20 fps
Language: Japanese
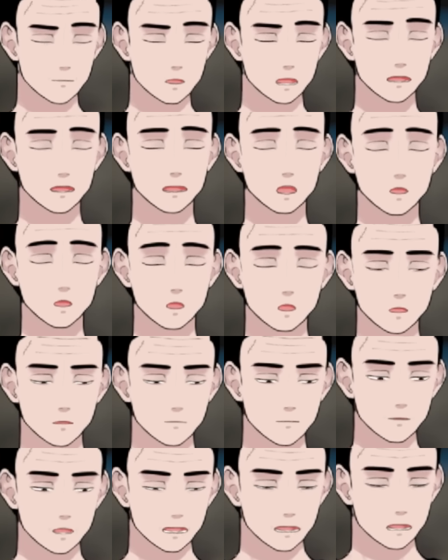普通
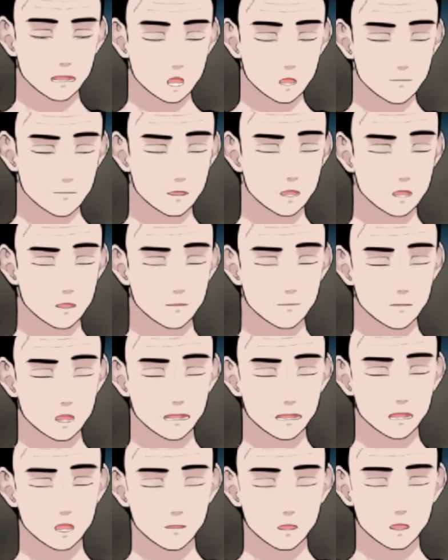は、さや
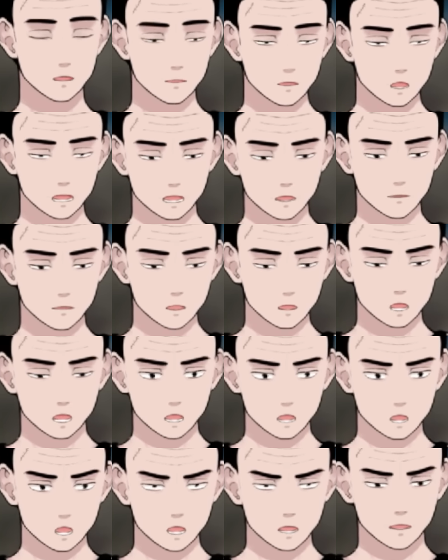さんの学校で起
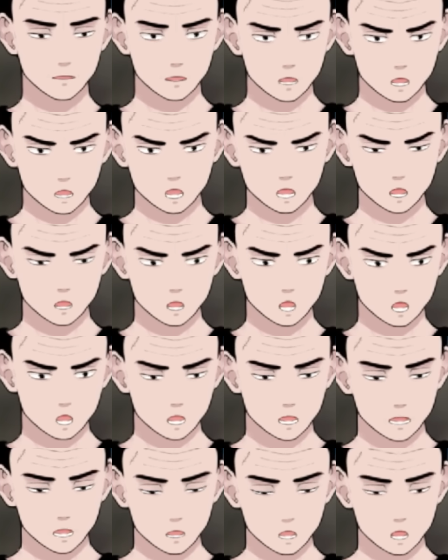こった中学校の
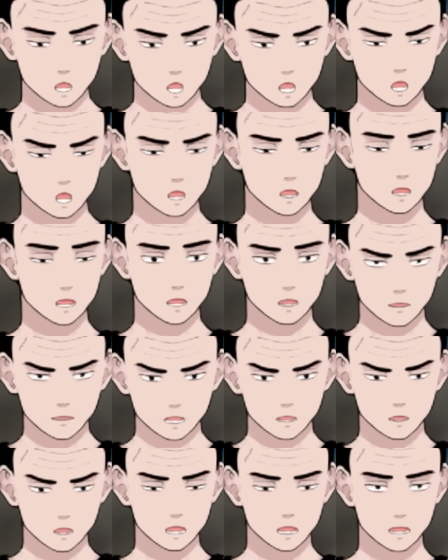1校のことだったら、
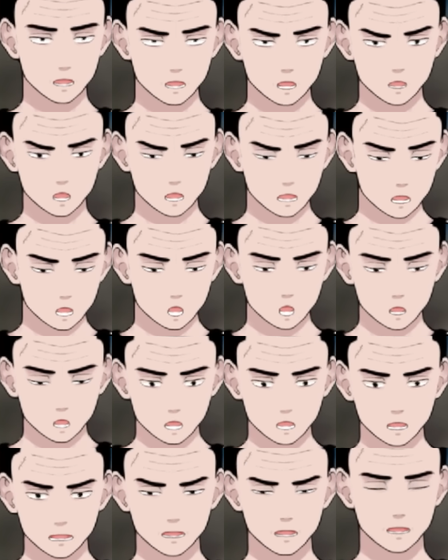これ非常に問
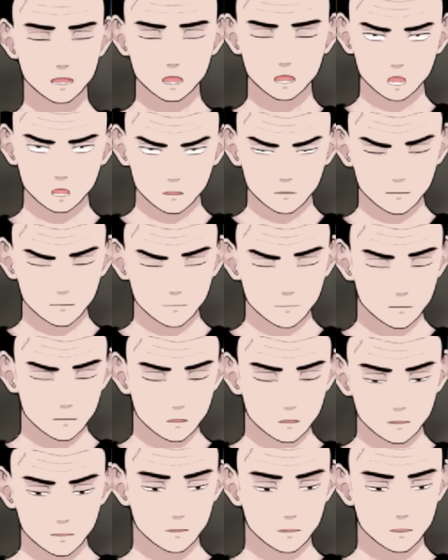題になったはずなんですよ。
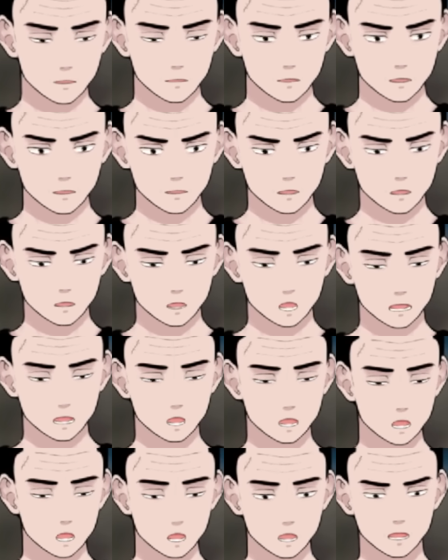と
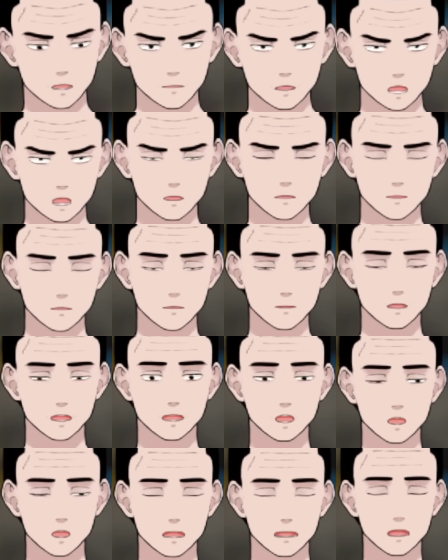ころが分散
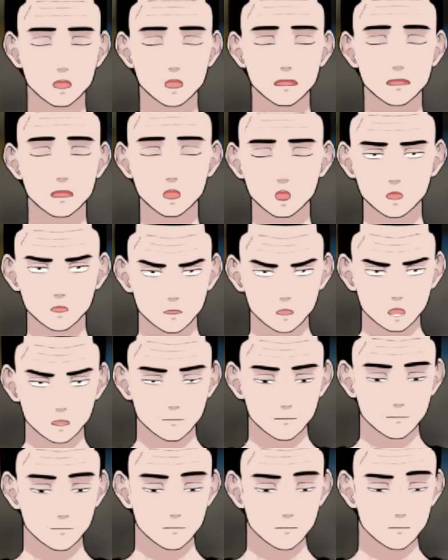しちゃったんですね。
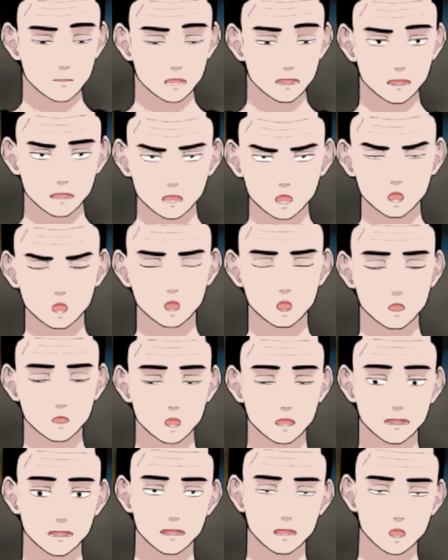いろんな
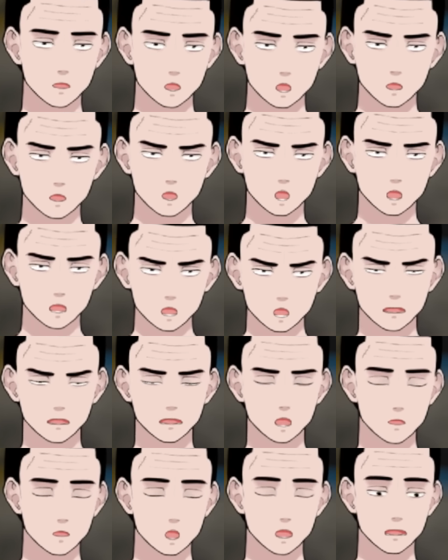学校の小学
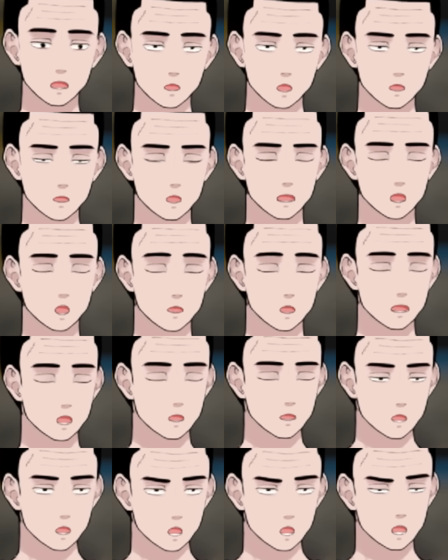校から中学校からい
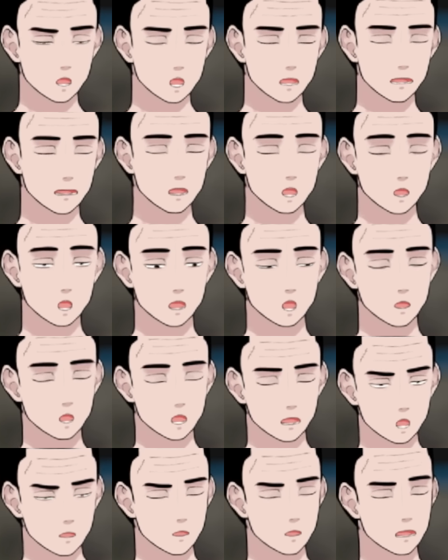くつまであったん
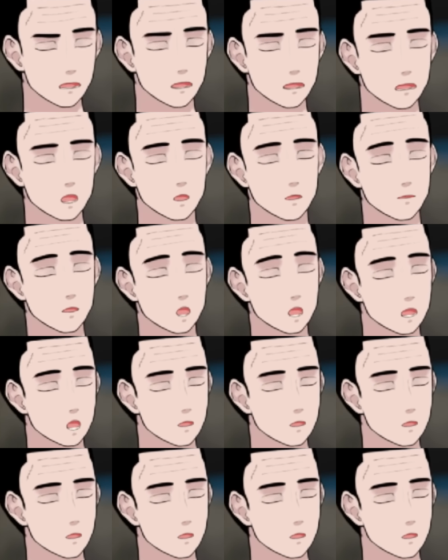で、これ、